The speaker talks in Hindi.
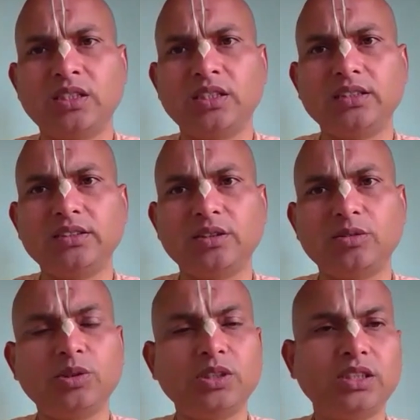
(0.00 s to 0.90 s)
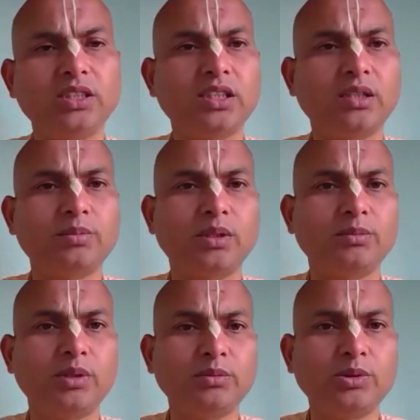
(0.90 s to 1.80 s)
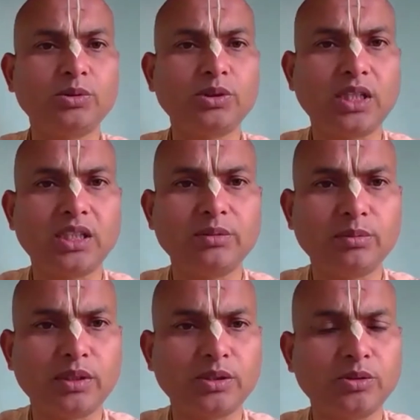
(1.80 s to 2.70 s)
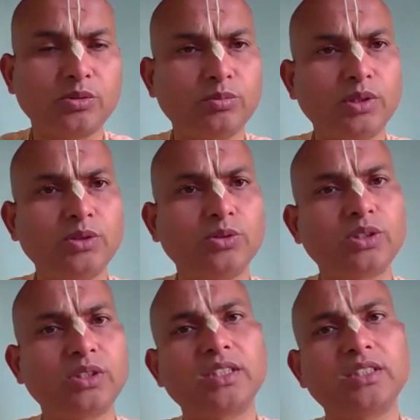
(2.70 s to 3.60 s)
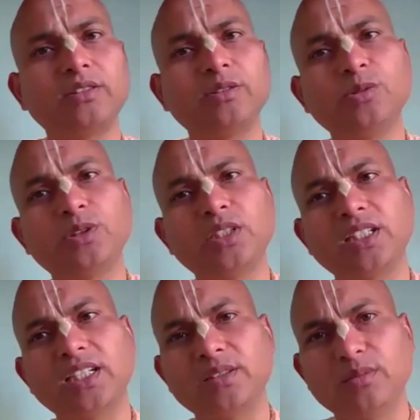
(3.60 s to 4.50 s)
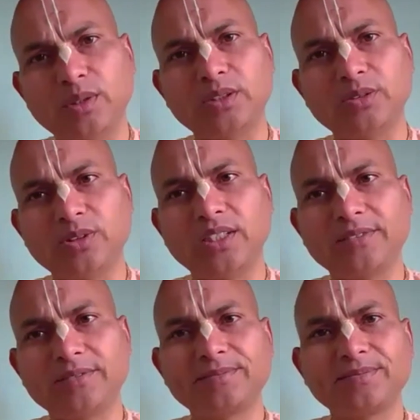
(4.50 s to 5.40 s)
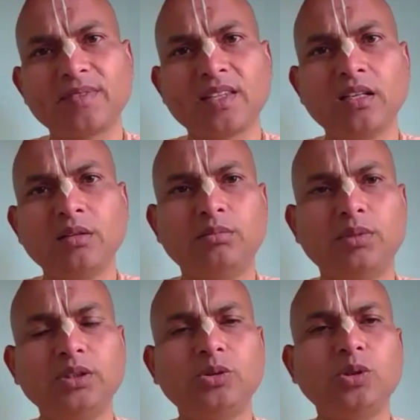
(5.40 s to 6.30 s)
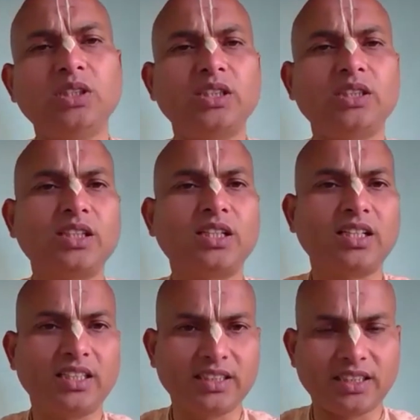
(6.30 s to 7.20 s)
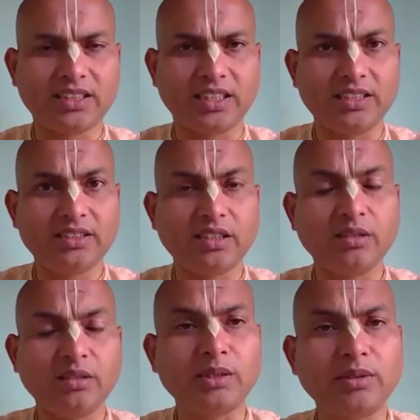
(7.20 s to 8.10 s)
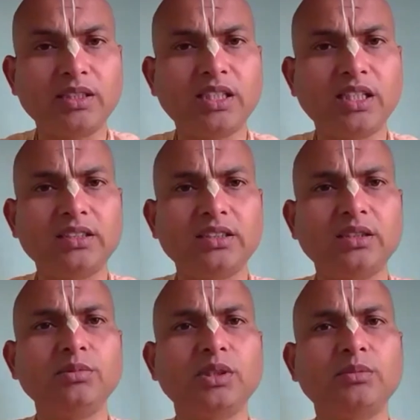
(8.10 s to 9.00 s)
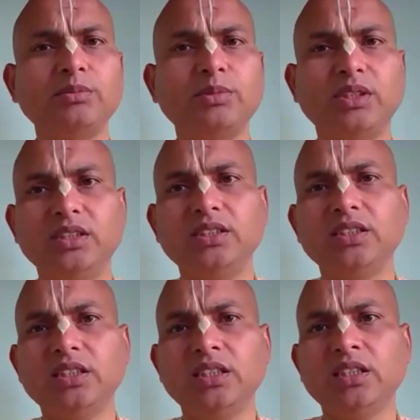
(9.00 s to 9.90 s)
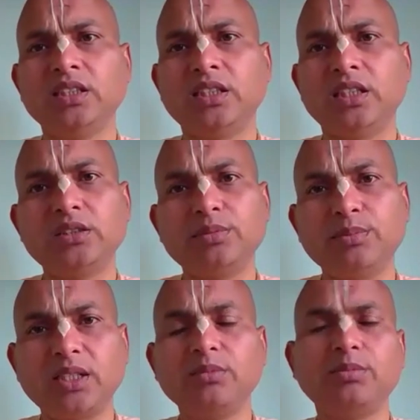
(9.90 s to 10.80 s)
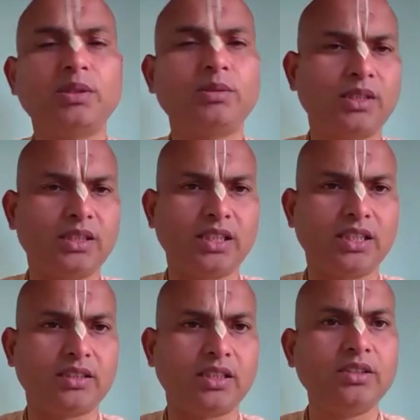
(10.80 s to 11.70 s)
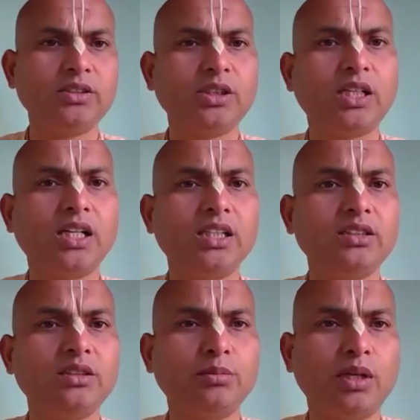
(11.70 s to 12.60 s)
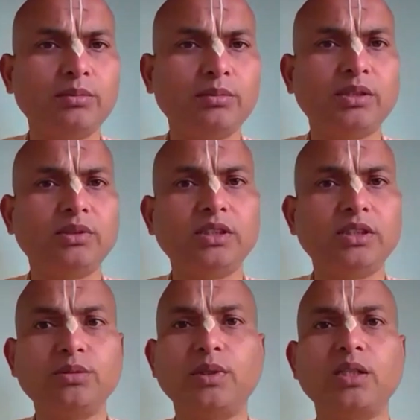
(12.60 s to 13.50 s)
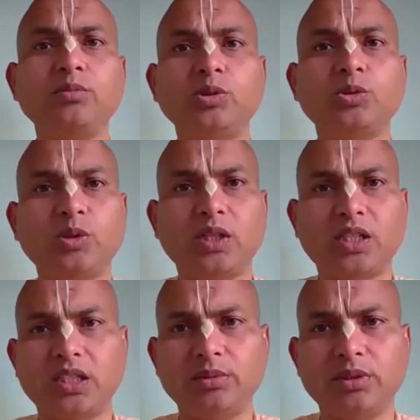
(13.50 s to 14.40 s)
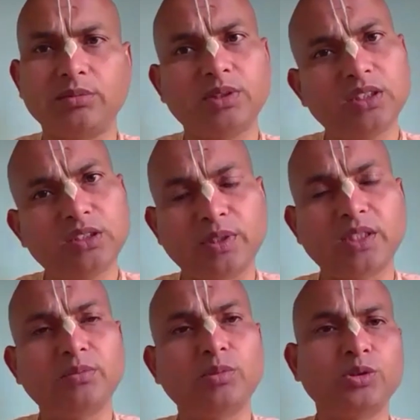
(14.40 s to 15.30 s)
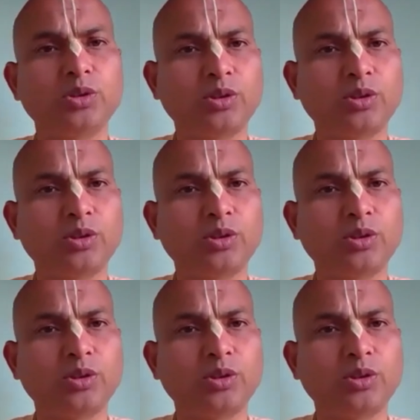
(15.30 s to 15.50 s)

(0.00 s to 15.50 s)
लेकिन जरूरी नहीं कि आपका मन भी उस कार्य में मग्न हो मन हो सकता है किसी दूसरे कार्य में मग्न होगा मन तो निरंतर लगा ही रहता है इसलिए भगवान ने अंतिम समय में स्मरण पर बल दिया अंत काले मामेव स्मरण मुक्त कलेवरम ये स्मरण बहुत